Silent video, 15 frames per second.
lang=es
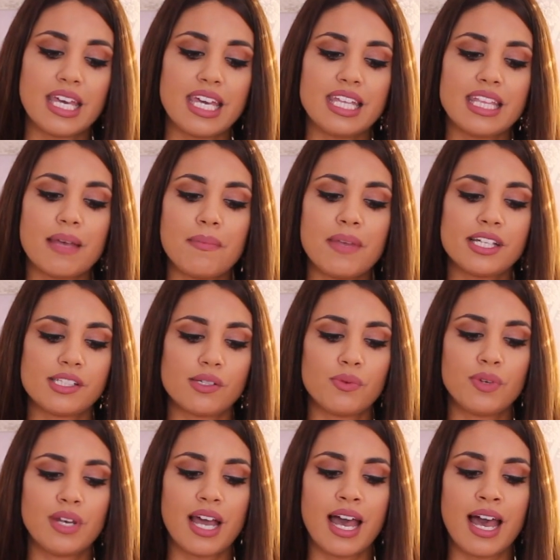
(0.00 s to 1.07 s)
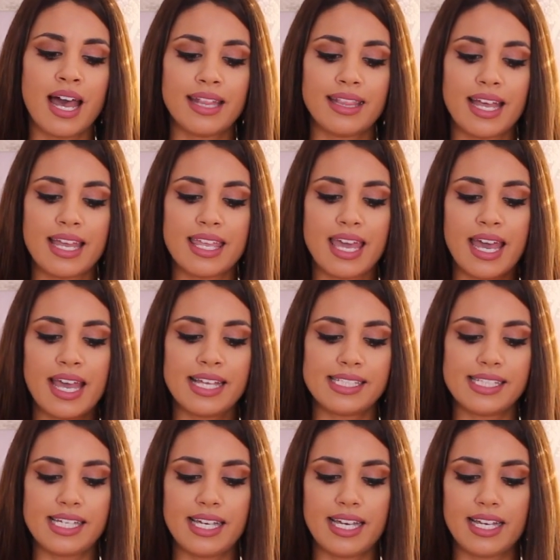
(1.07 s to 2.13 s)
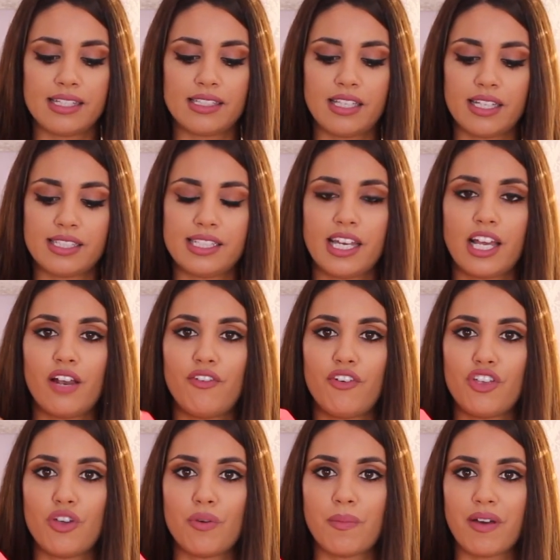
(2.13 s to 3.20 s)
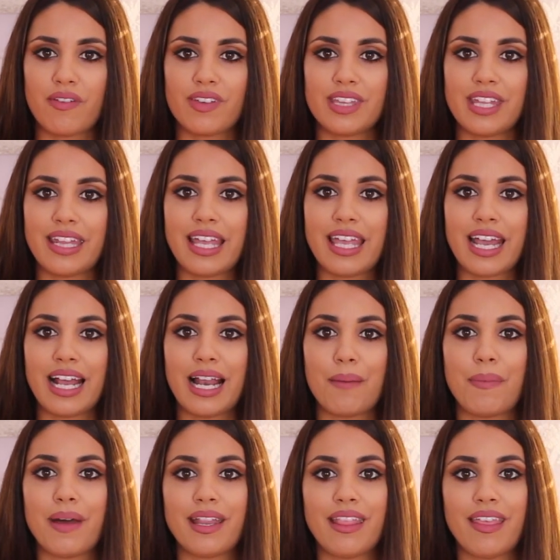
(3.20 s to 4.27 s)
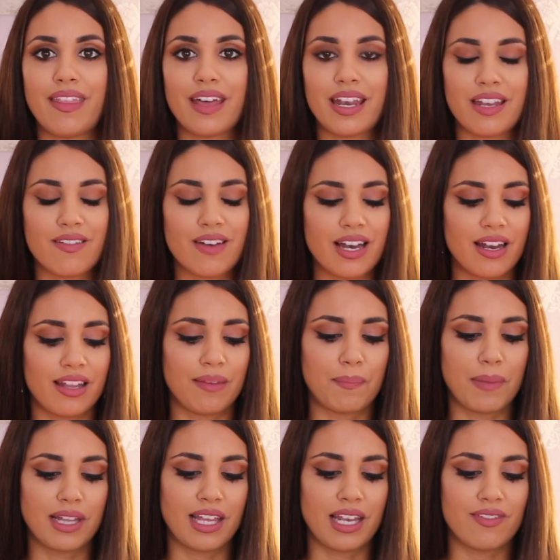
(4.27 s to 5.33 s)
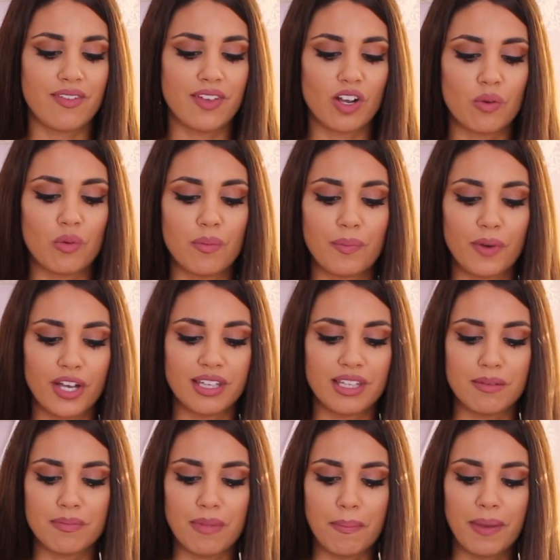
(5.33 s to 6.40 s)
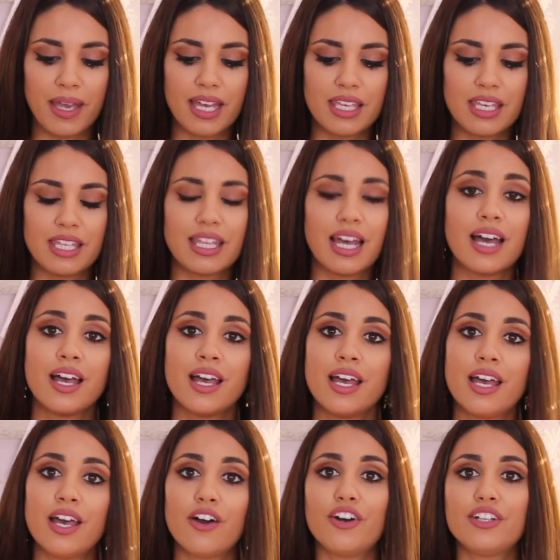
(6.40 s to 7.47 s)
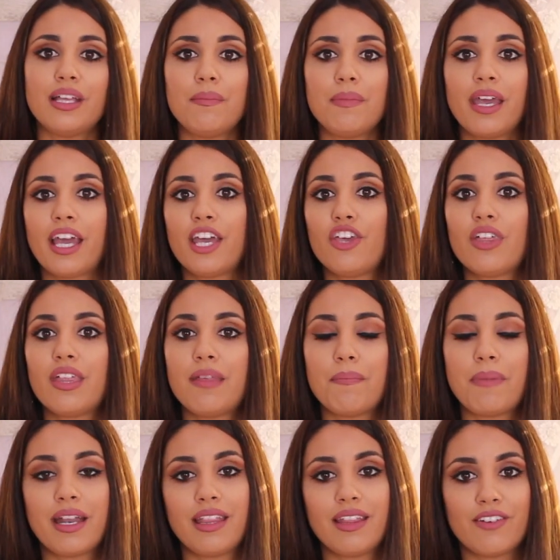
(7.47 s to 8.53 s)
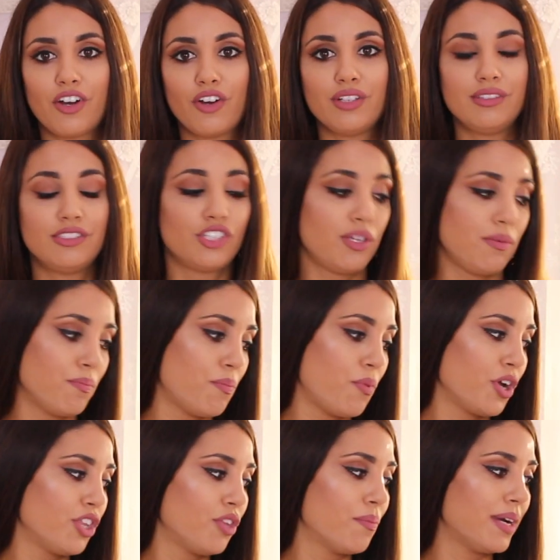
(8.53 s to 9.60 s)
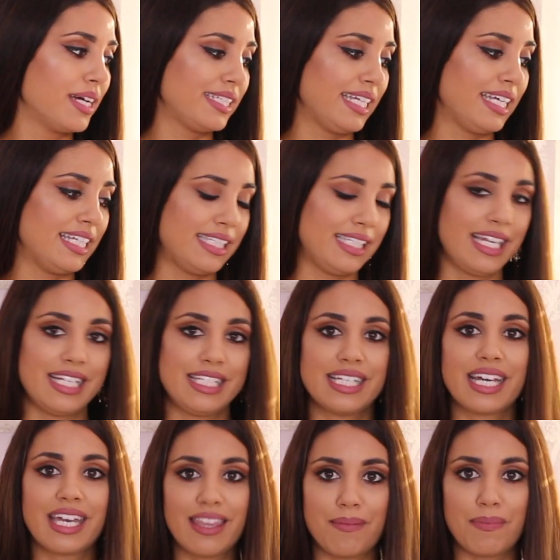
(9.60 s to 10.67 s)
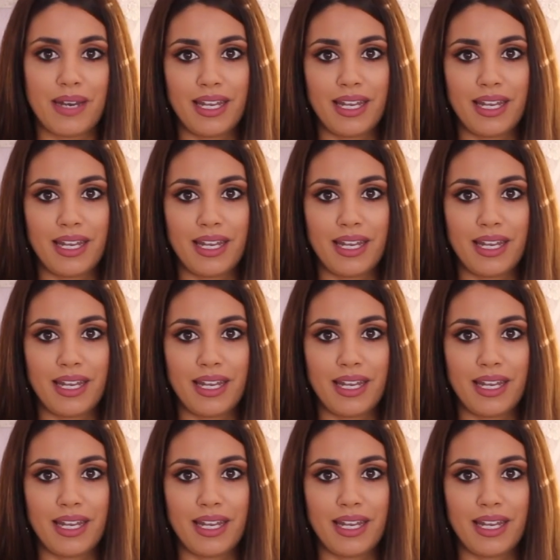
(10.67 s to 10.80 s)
y también es una talla S este sí que lo veo yo más bien de talla que la parte de arriba la parte de arriba viene como un poquitín más pequeñita o también que yo de parte abajo soy un poquito más estrecha que de